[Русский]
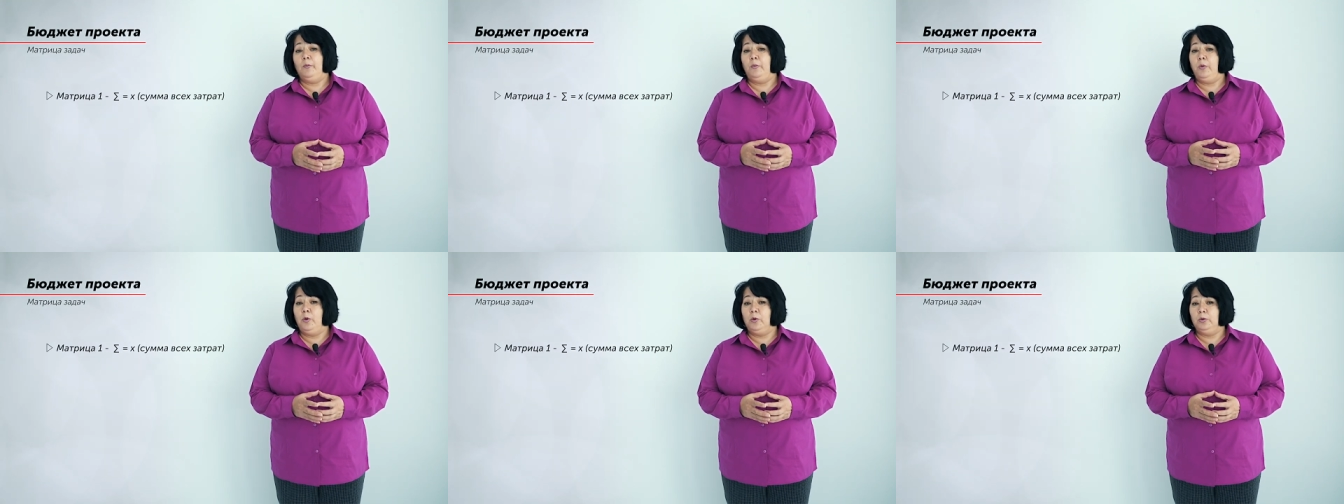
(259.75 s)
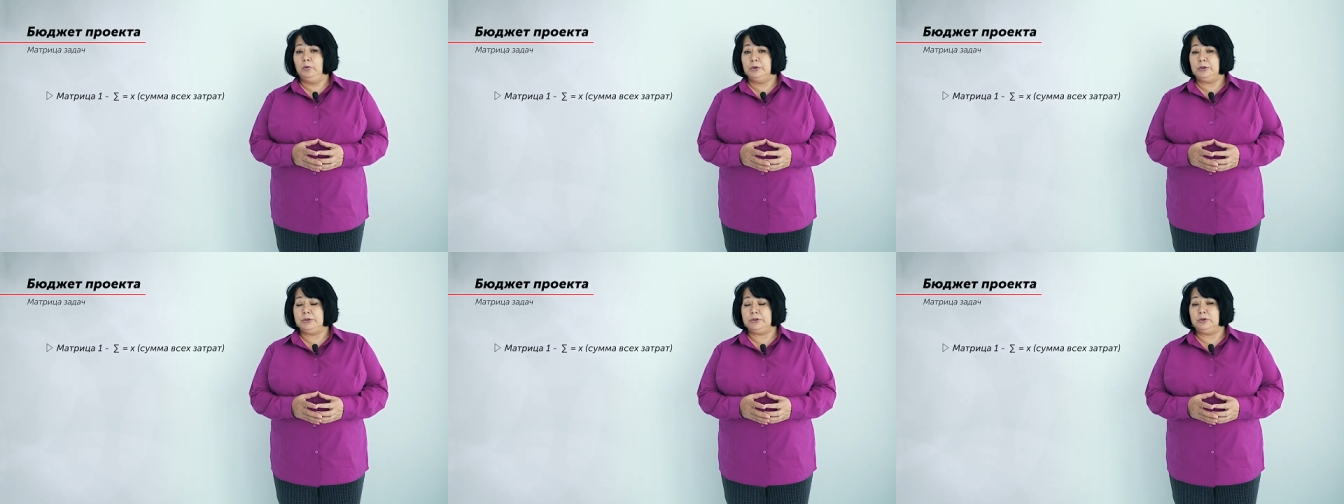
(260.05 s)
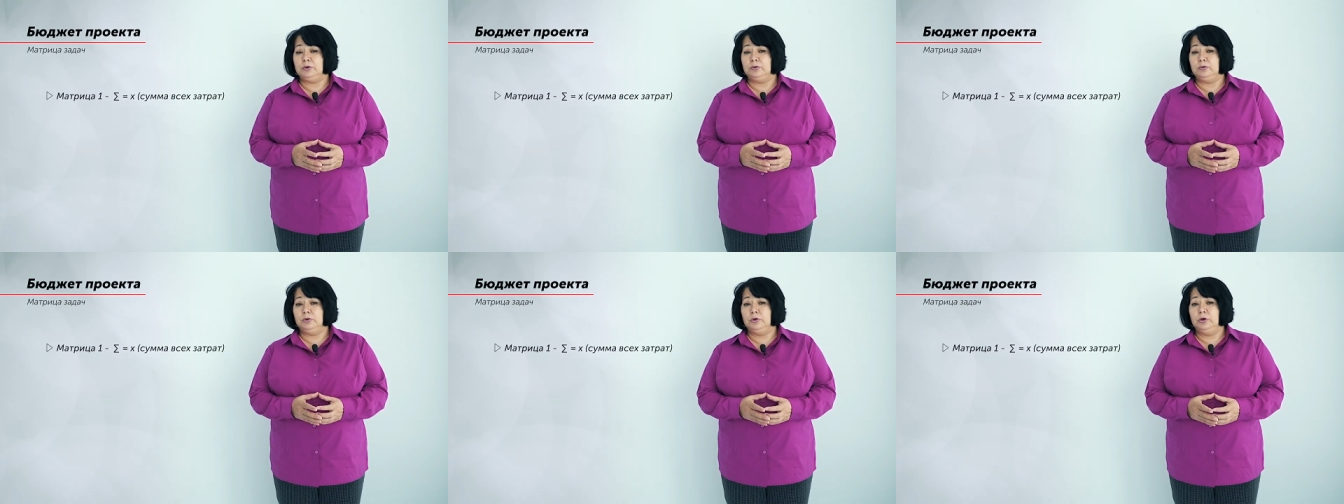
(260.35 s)

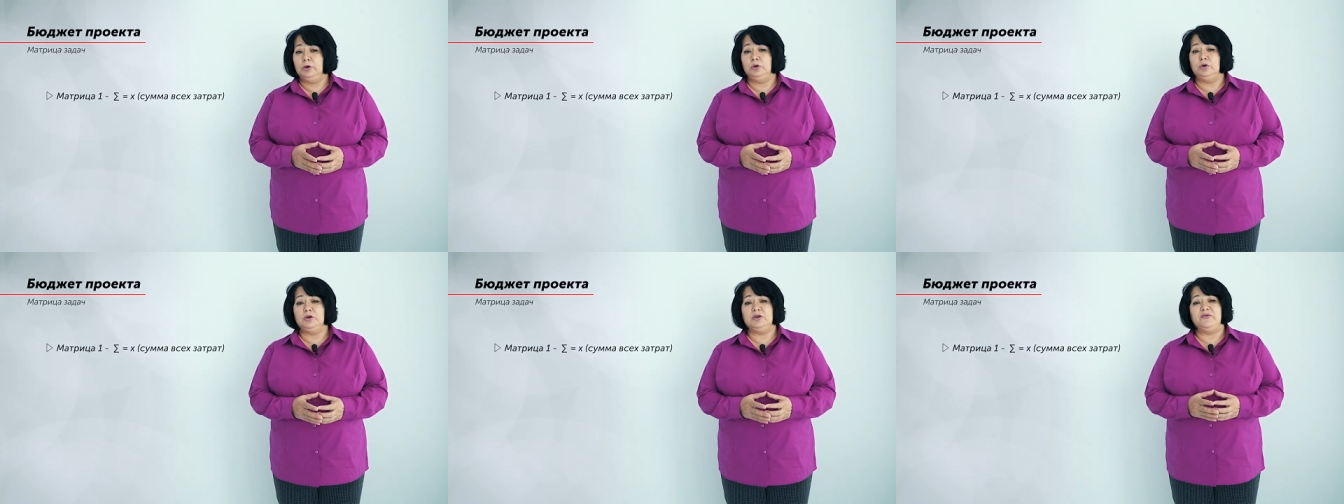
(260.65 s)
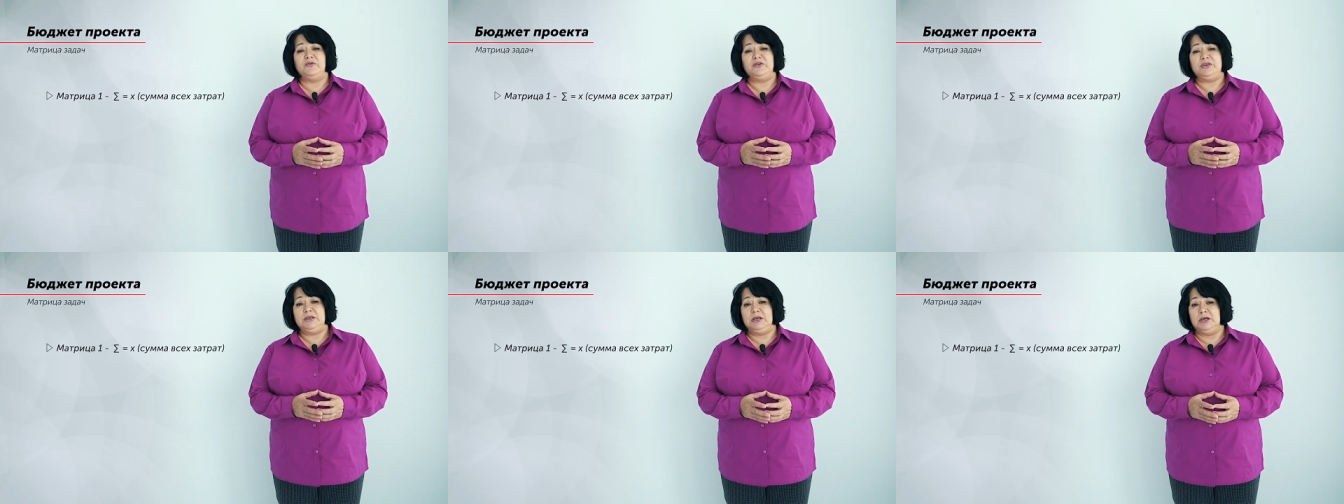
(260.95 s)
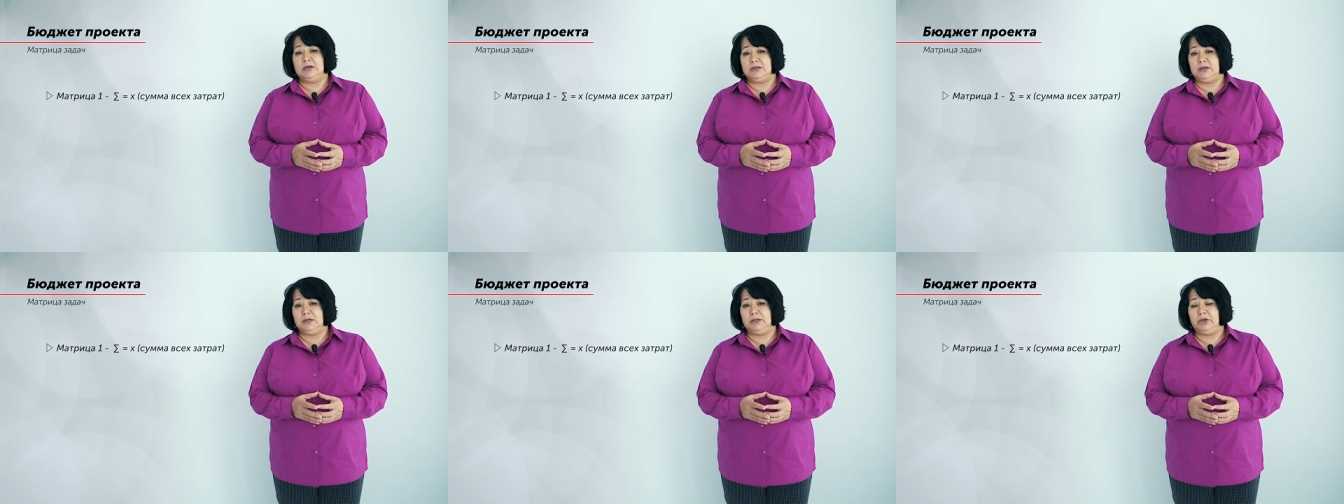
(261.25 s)
полностью, то есть
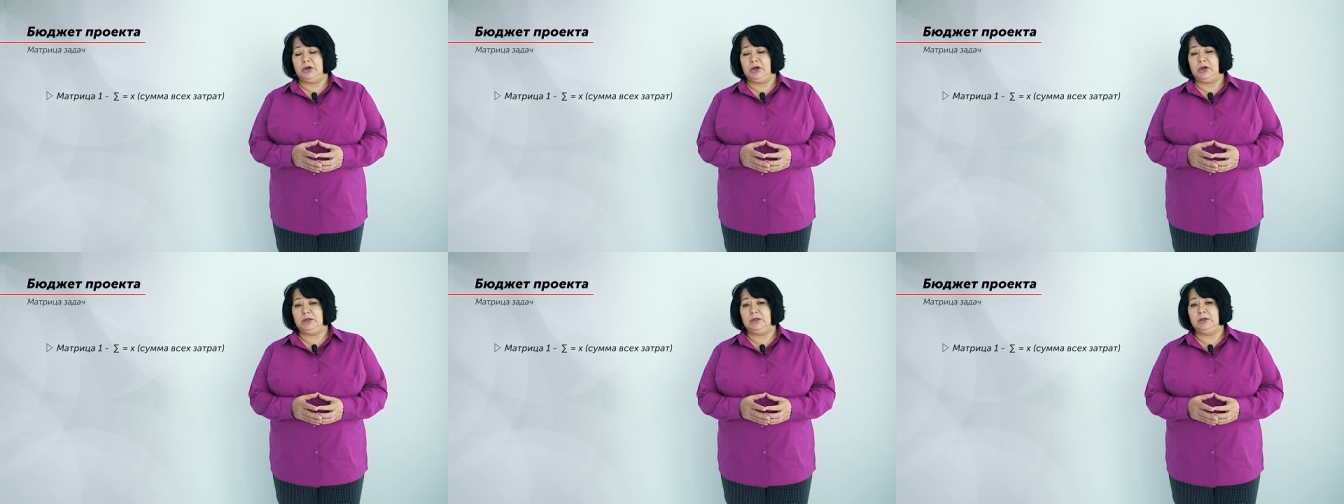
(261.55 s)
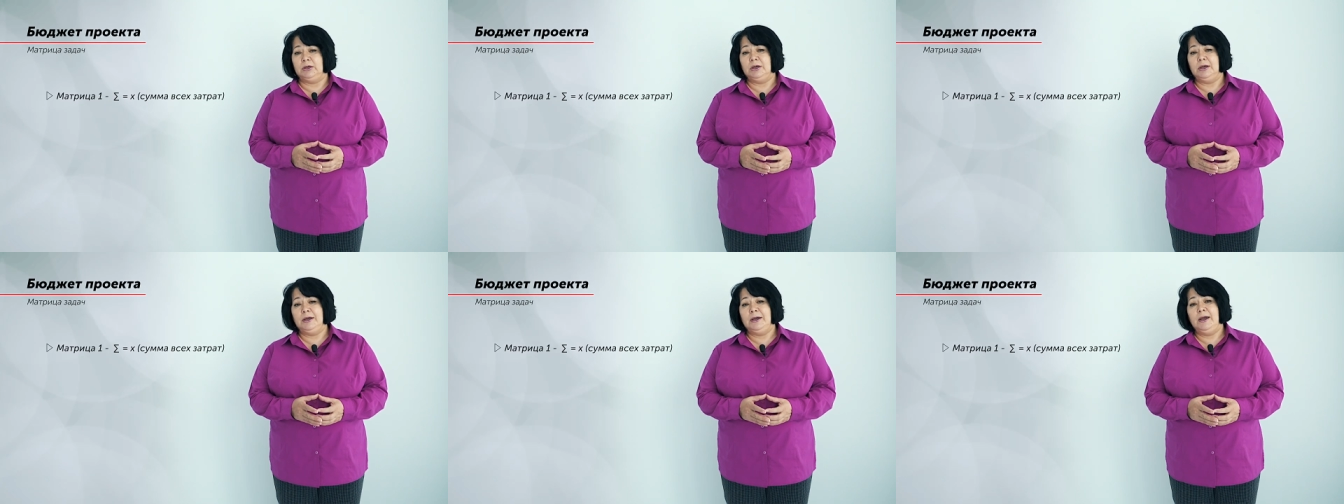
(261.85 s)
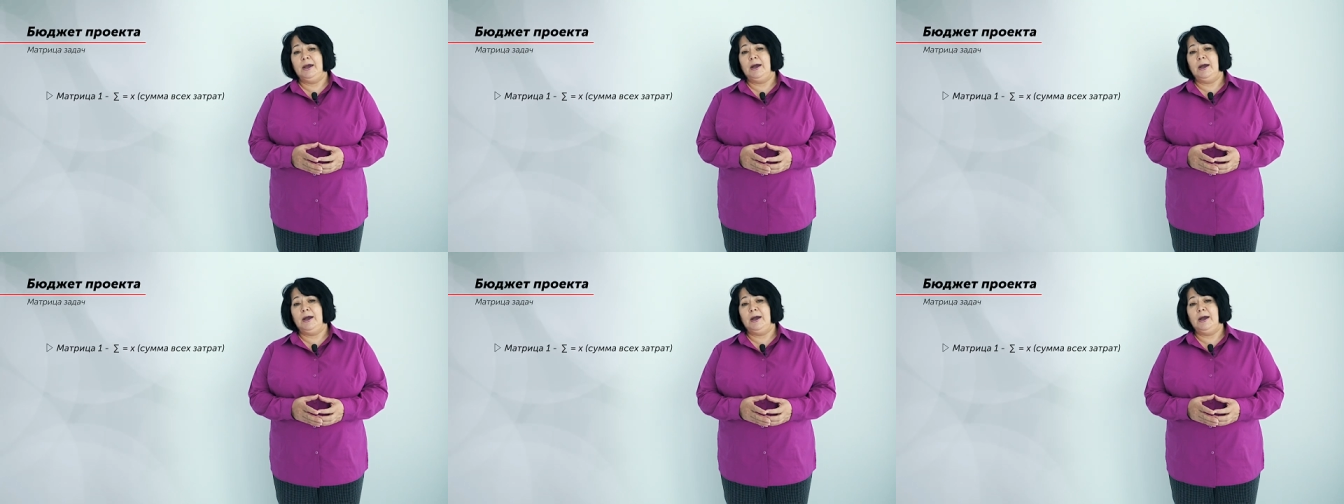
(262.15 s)
все затраты,